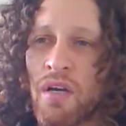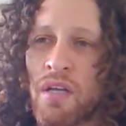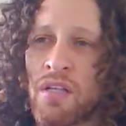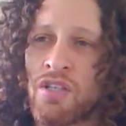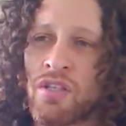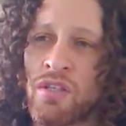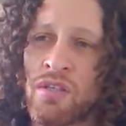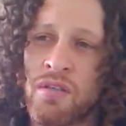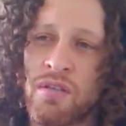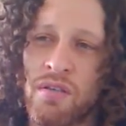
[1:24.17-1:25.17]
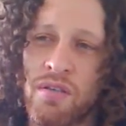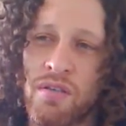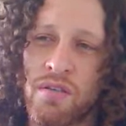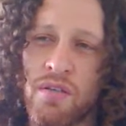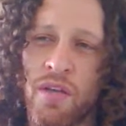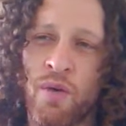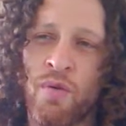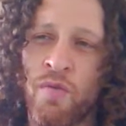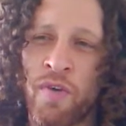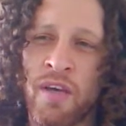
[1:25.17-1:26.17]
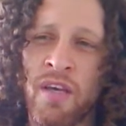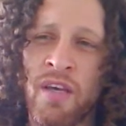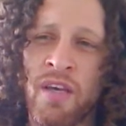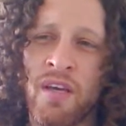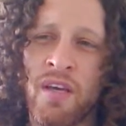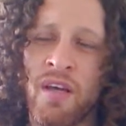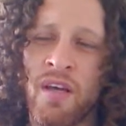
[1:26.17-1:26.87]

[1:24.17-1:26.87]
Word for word: il se découvrit